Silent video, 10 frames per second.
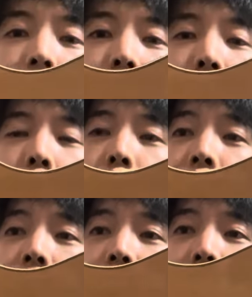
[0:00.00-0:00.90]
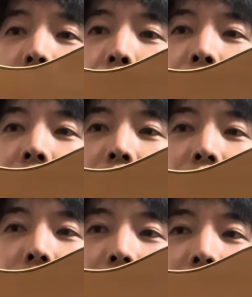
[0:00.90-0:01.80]
税込みで3万
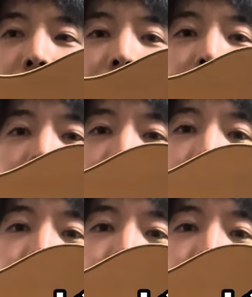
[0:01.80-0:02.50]
8100円でした